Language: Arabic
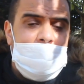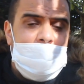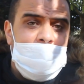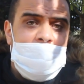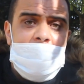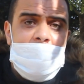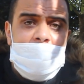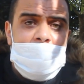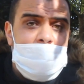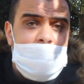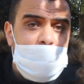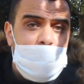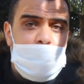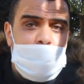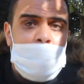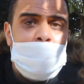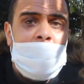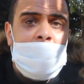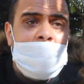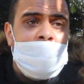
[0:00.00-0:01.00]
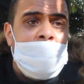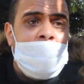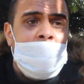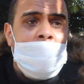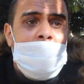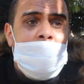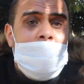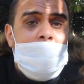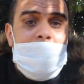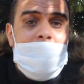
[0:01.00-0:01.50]
كاع في نهائي نهزوه حتى من غدا
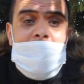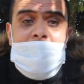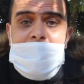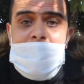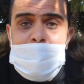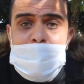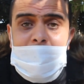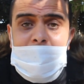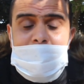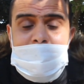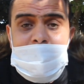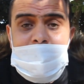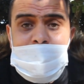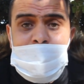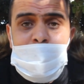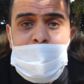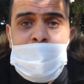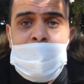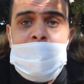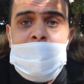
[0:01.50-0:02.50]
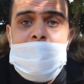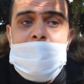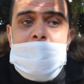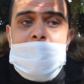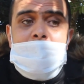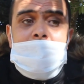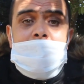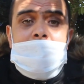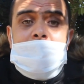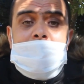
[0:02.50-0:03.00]
ملي غتهزوه
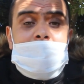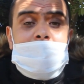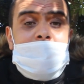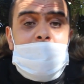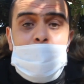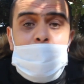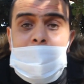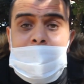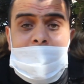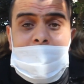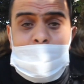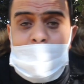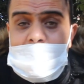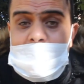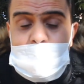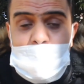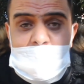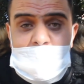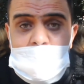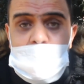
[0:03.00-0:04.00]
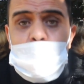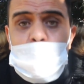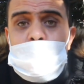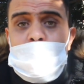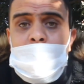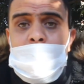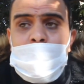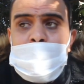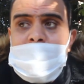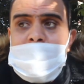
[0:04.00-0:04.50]
الديوانه راه ما تبغيش
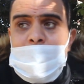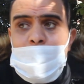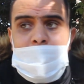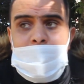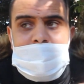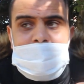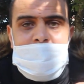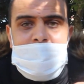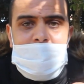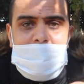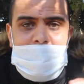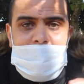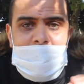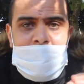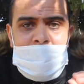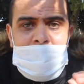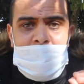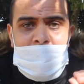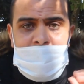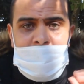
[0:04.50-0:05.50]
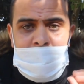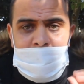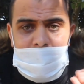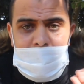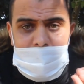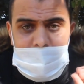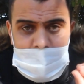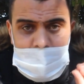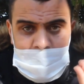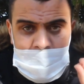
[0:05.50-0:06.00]
دوزو لكم ضروري خاص هاد
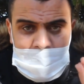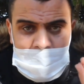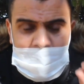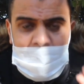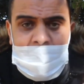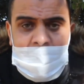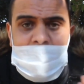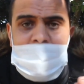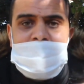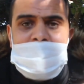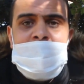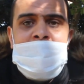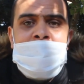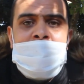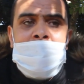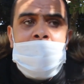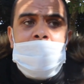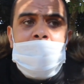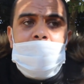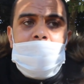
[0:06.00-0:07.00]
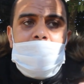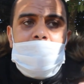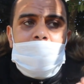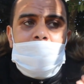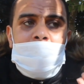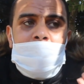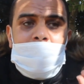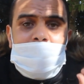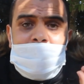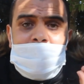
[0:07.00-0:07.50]
هاد الترخيص هذا
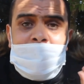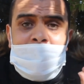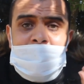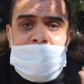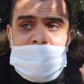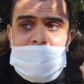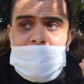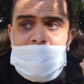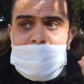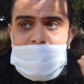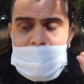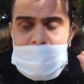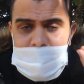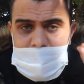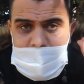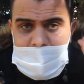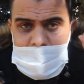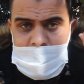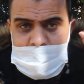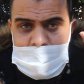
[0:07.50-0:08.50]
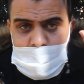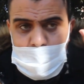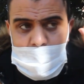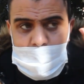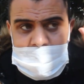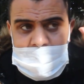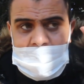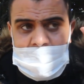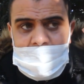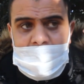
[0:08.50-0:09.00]
هاد الترخيص قال لك خاص
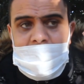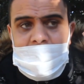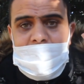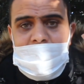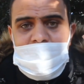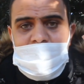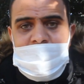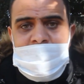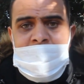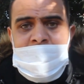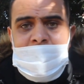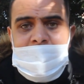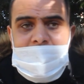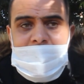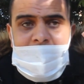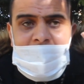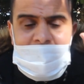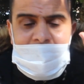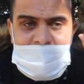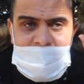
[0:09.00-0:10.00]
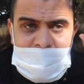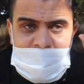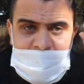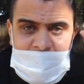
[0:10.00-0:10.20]
الوزاره الخارجيه هي اللي خاصها